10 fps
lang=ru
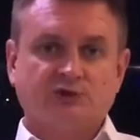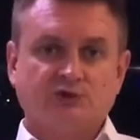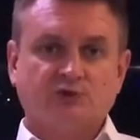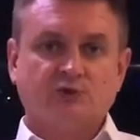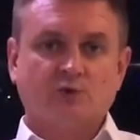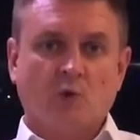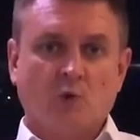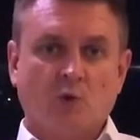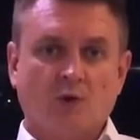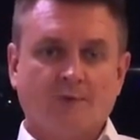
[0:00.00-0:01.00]

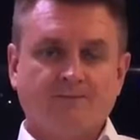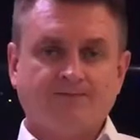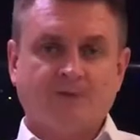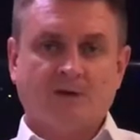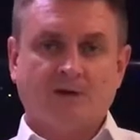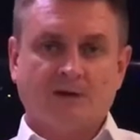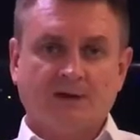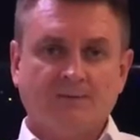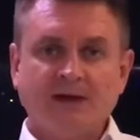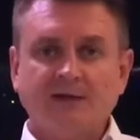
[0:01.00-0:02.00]
Что а,
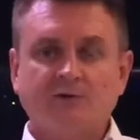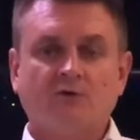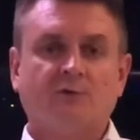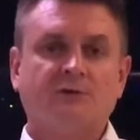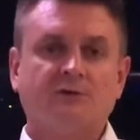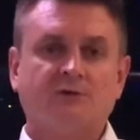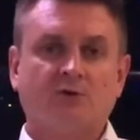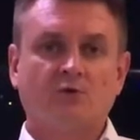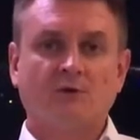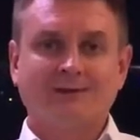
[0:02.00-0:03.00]
компания Global
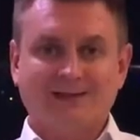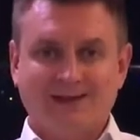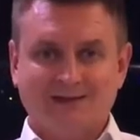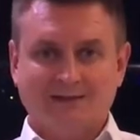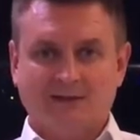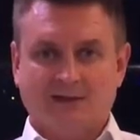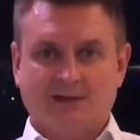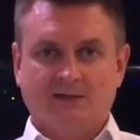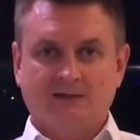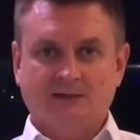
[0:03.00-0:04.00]
Intergold –
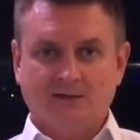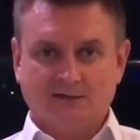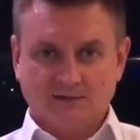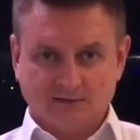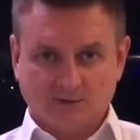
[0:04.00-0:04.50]
это э,